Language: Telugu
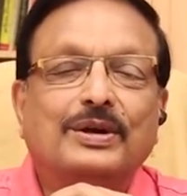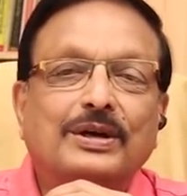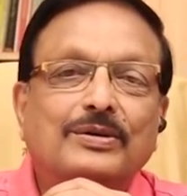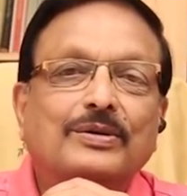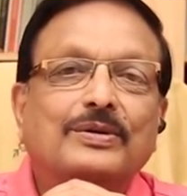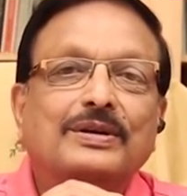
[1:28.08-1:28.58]

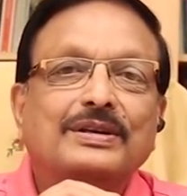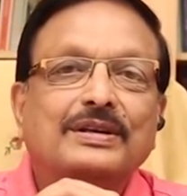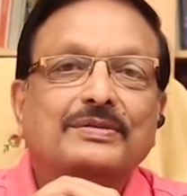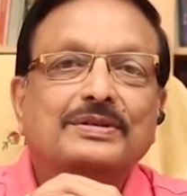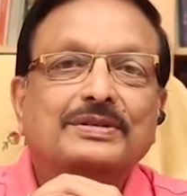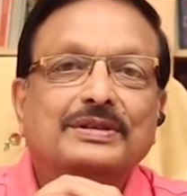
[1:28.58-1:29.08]
ఒకళ్ళకొకళ్ళు
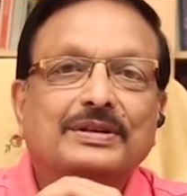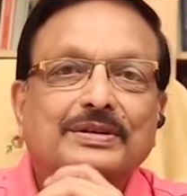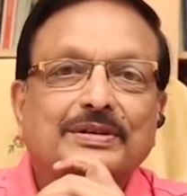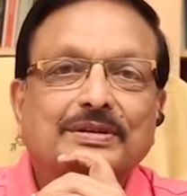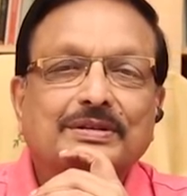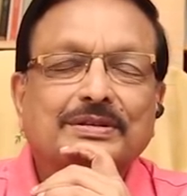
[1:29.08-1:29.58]

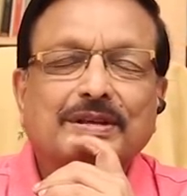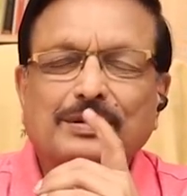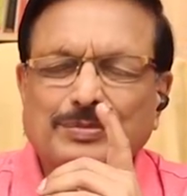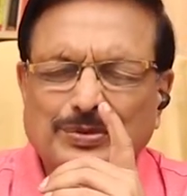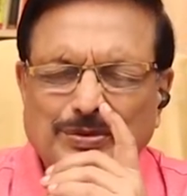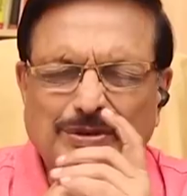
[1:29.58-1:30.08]
ఏమిస్తారు
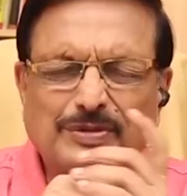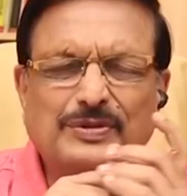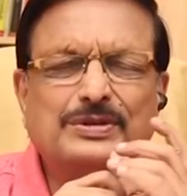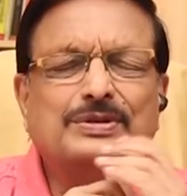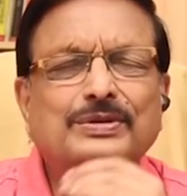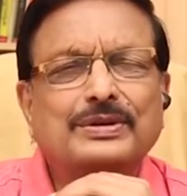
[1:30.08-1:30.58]
చాలా
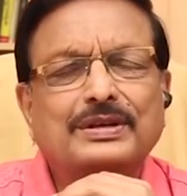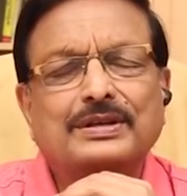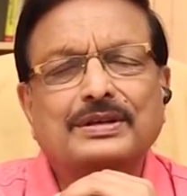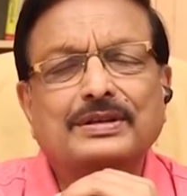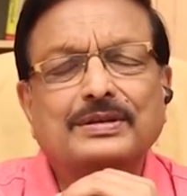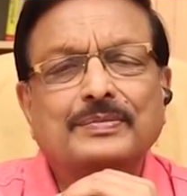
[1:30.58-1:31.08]
బ్యూటిఫుల్ స్టోరీ
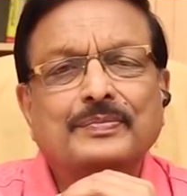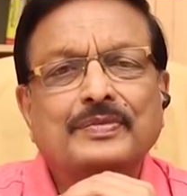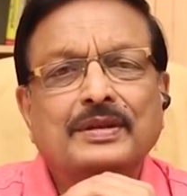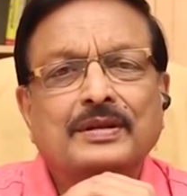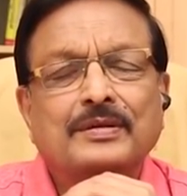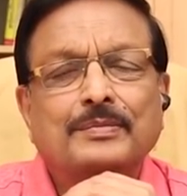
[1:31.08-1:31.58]
అండి ఇది
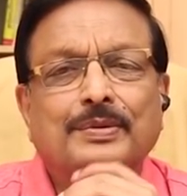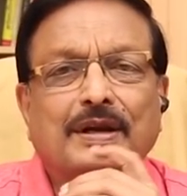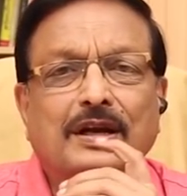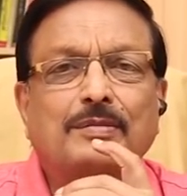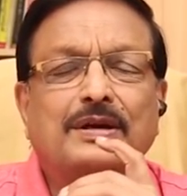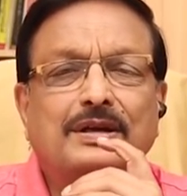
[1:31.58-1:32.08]

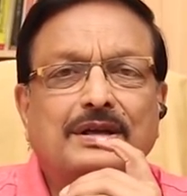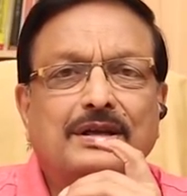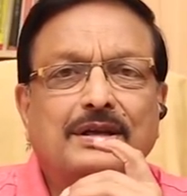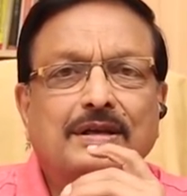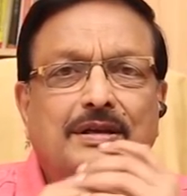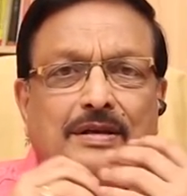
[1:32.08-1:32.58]
ప్రేమ
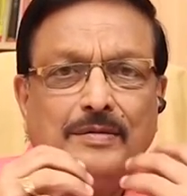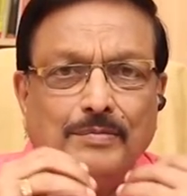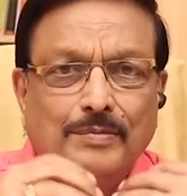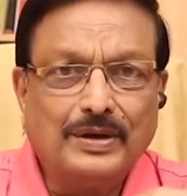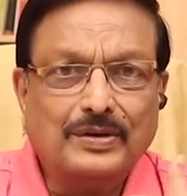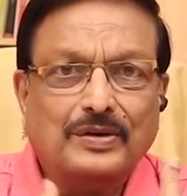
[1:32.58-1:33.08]
అంటే
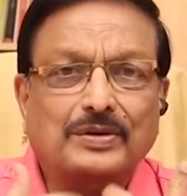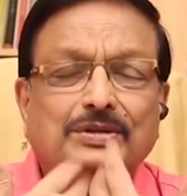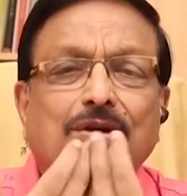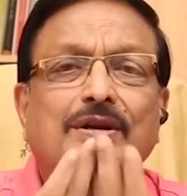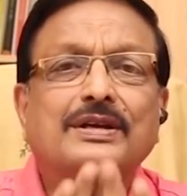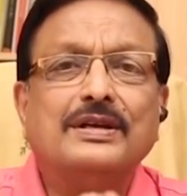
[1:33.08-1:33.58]
మనం
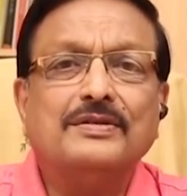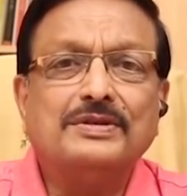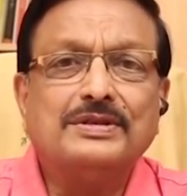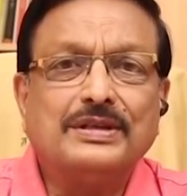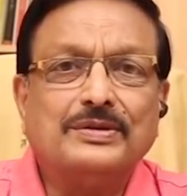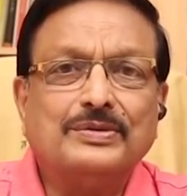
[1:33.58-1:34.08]
అవతల వాళ్ళకి
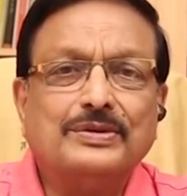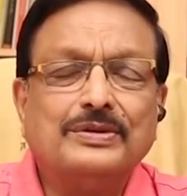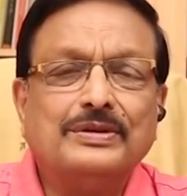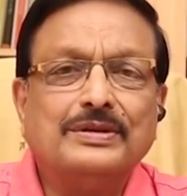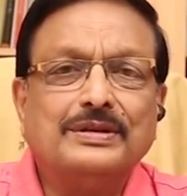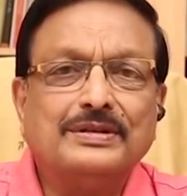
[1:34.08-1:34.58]
ఏమిస్తామో
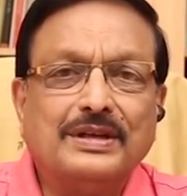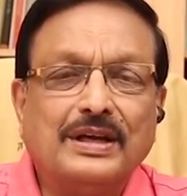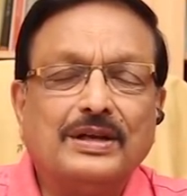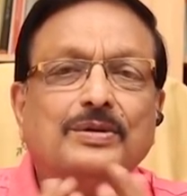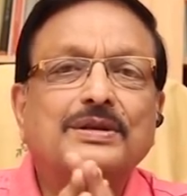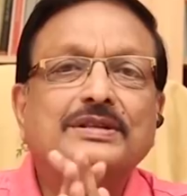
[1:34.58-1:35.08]

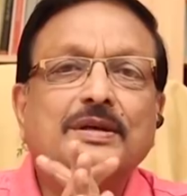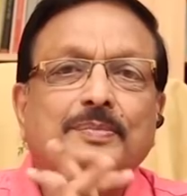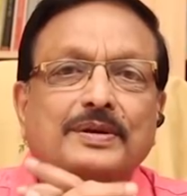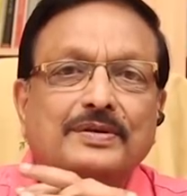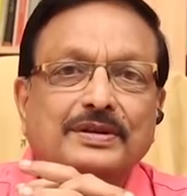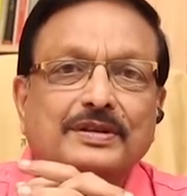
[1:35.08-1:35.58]
దాని గురించి
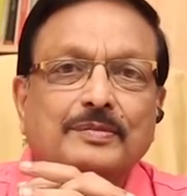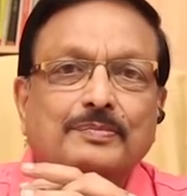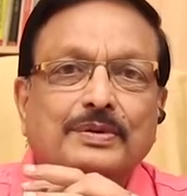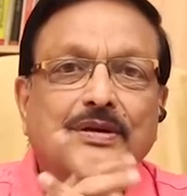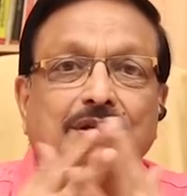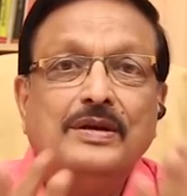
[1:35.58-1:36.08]
చెప్పటమే
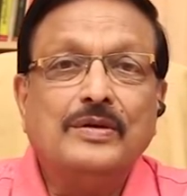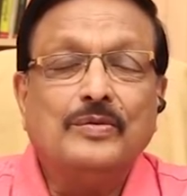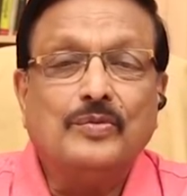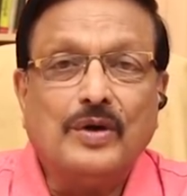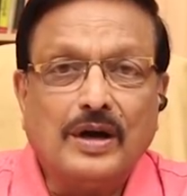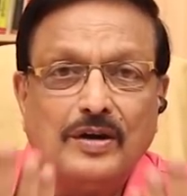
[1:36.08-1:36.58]
తప్ప
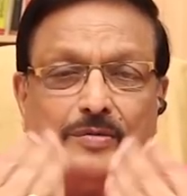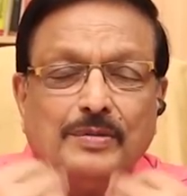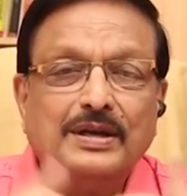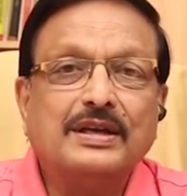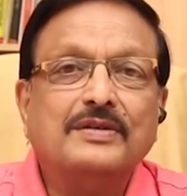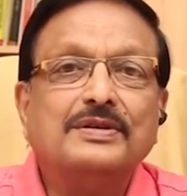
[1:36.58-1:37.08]
వాళ్ళు
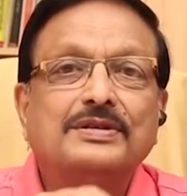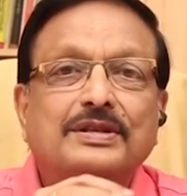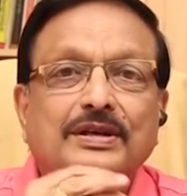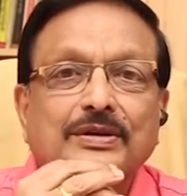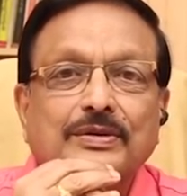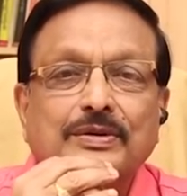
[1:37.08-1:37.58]

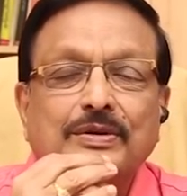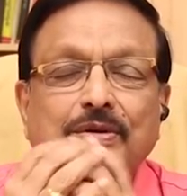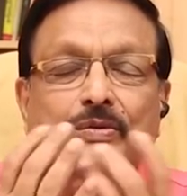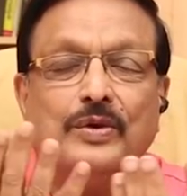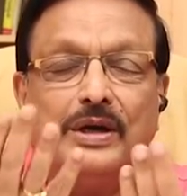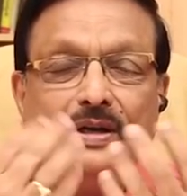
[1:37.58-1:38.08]
మనకేమిస్తారు
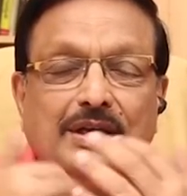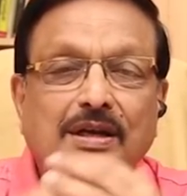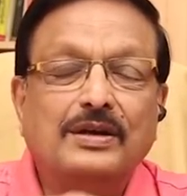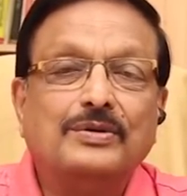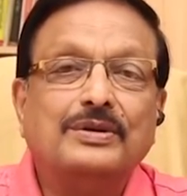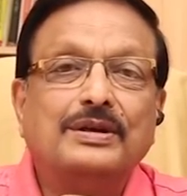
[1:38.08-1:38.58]
వాళ్ళు
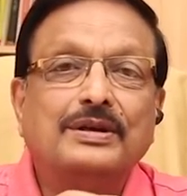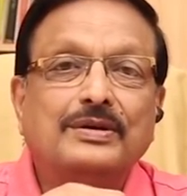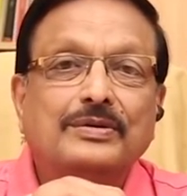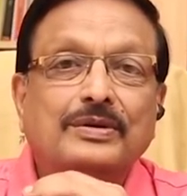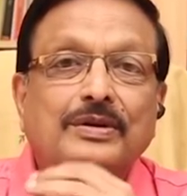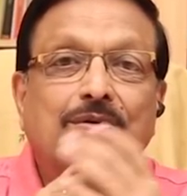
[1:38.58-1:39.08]
ఎలా
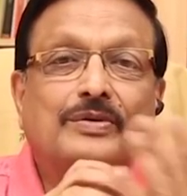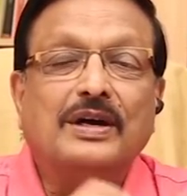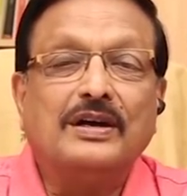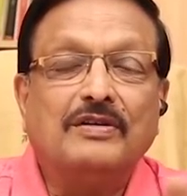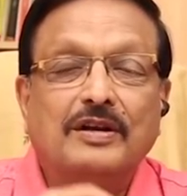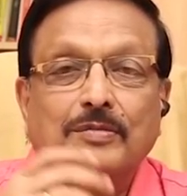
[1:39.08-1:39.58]
ఉన్నారు
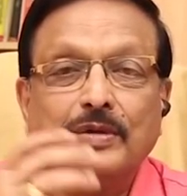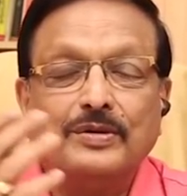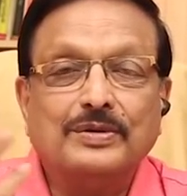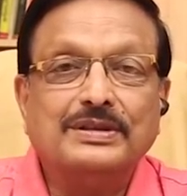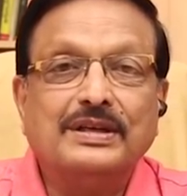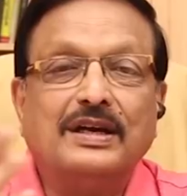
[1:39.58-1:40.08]
వాళ్ళ వల్ల
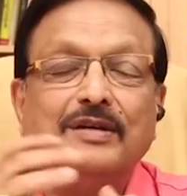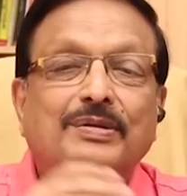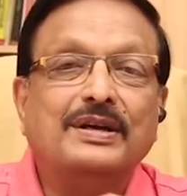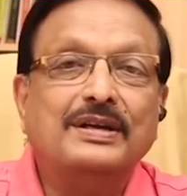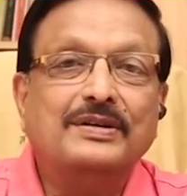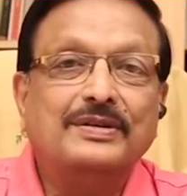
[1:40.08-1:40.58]
మనకు వచ్చే
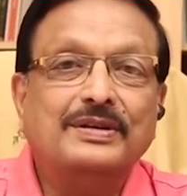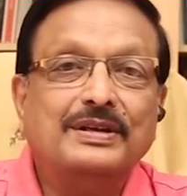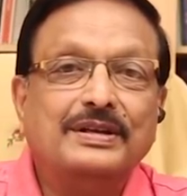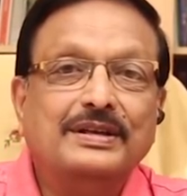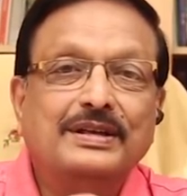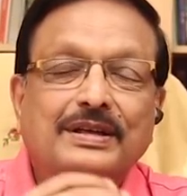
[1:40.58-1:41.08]
లాభాలు
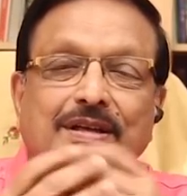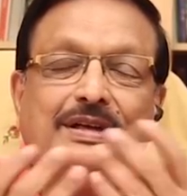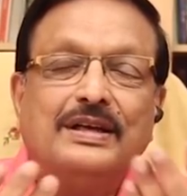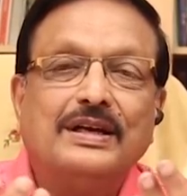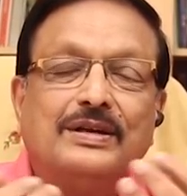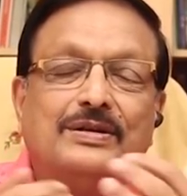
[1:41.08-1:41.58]
ఏమిటి
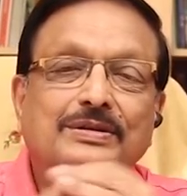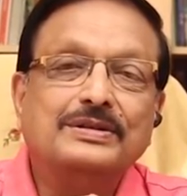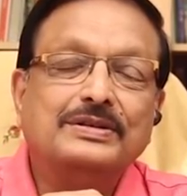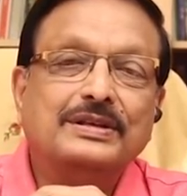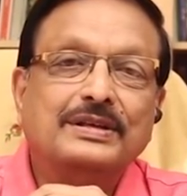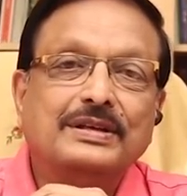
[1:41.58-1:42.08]
ఇలా
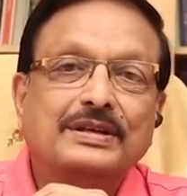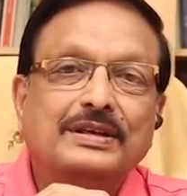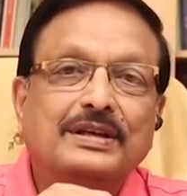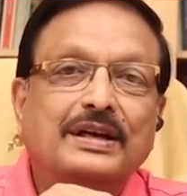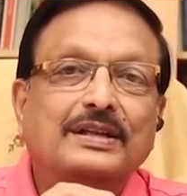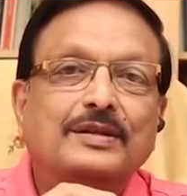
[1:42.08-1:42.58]
ఆలోచిస్తే
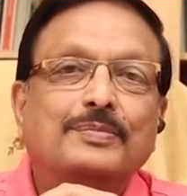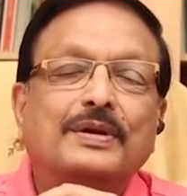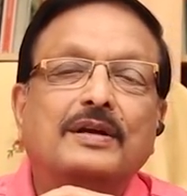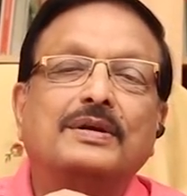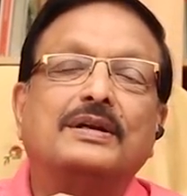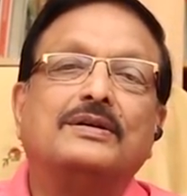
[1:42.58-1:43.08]
అది
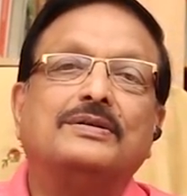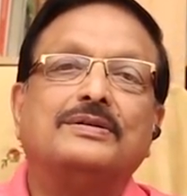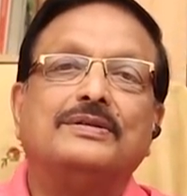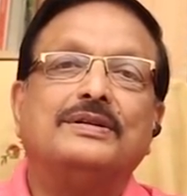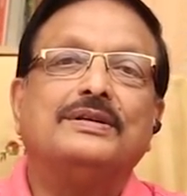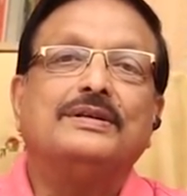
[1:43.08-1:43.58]
ప్రేమ ఎలా
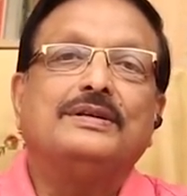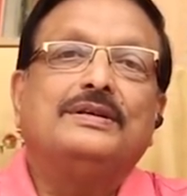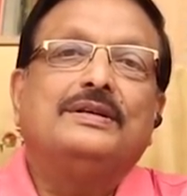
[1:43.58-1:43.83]
అవుతుంది